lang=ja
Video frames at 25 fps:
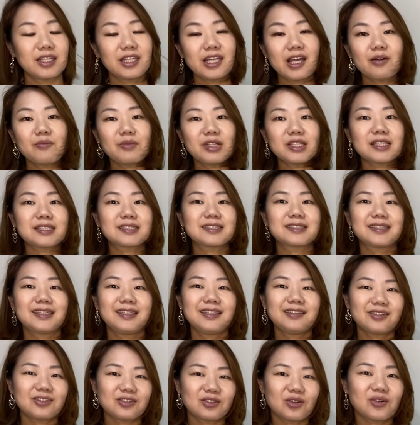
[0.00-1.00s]
れではまた
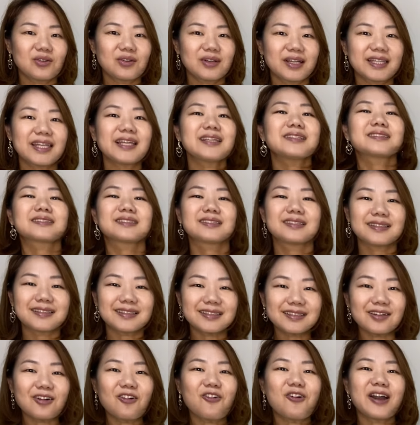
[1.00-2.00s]
次の動画ですぐ
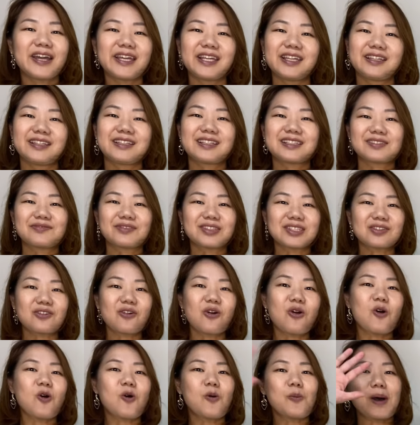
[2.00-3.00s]
お会いいたしま
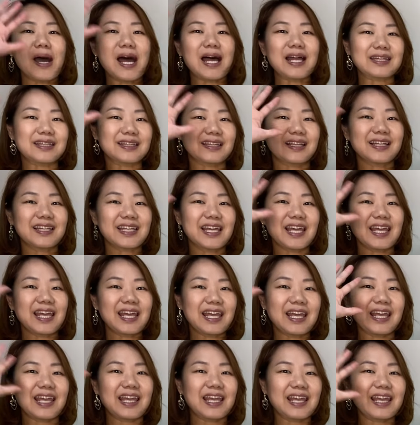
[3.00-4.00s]
しょうまた
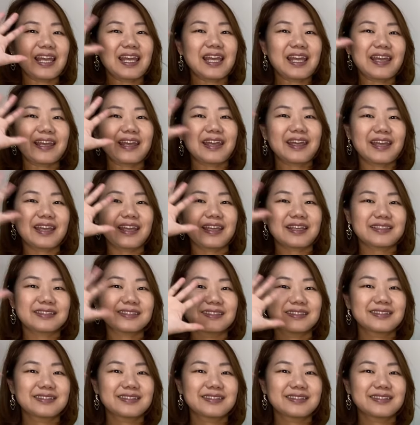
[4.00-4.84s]
ね